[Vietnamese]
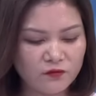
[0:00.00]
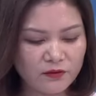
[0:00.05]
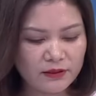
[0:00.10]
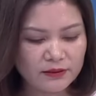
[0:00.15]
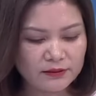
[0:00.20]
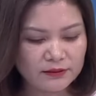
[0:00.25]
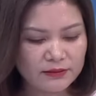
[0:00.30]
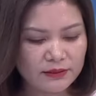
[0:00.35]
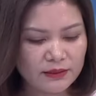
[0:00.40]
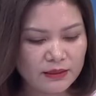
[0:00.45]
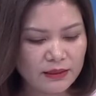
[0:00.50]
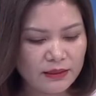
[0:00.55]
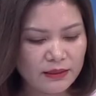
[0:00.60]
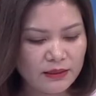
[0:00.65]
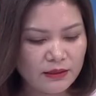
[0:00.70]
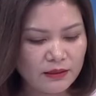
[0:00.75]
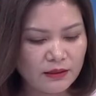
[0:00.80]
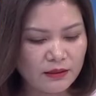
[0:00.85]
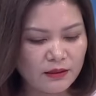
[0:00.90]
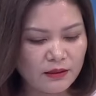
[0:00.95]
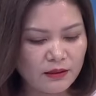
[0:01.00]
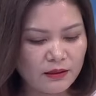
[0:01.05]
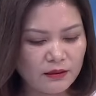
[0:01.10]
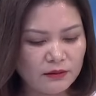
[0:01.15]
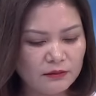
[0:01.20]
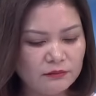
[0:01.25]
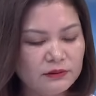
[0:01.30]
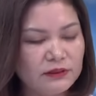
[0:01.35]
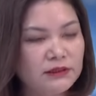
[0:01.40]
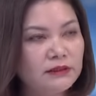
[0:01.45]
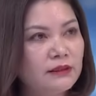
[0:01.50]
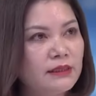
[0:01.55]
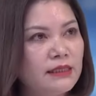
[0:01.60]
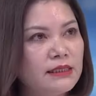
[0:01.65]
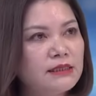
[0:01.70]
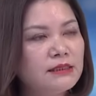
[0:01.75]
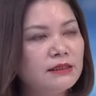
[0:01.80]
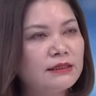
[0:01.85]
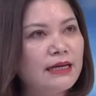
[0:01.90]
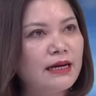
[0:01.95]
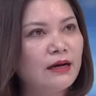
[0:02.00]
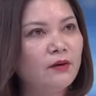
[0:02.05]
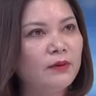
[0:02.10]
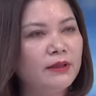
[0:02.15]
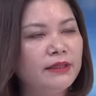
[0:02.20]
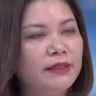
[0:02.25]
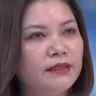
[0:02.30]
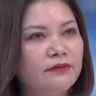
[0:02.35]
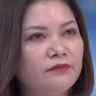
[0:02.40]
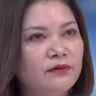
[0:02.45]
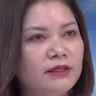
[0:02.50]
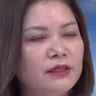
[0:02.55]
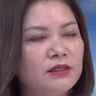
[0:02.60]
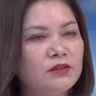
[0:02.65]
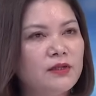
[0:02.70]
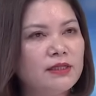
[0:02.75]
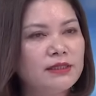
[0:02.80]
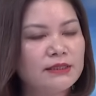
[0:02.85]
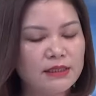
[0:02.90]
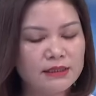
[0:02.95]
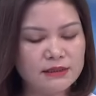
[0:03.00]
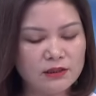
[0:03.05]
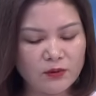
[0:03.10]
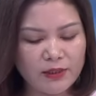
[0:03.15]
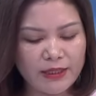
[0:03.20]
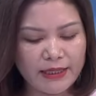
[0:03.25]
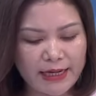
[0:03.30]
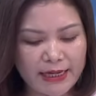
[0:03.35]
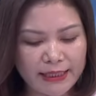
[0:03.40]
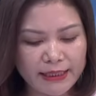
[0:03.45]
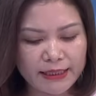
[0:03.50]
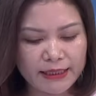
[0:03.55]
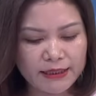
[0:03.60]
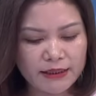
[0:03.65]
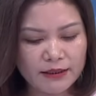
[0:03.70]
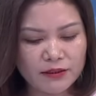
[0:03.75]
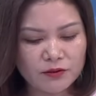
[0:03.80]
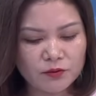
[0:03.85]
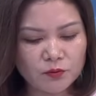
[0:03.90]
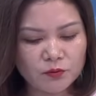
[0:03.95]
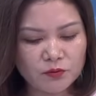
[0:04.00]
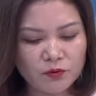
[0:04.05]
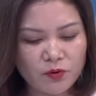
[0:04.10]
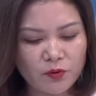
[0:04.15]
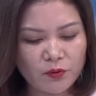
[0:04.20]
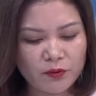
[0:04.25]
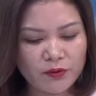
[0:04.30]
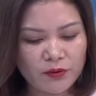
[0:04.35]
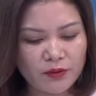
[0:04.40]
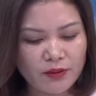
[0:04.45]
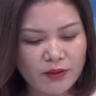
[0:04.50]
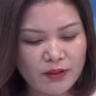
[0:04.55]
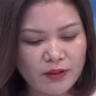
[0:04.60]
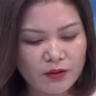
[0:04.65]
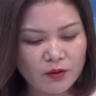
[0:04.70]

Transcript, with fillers: Vâng. À, cái dự thảo nghị định về kinh doanh xăng dầu lần này ấy, thì chúng tôi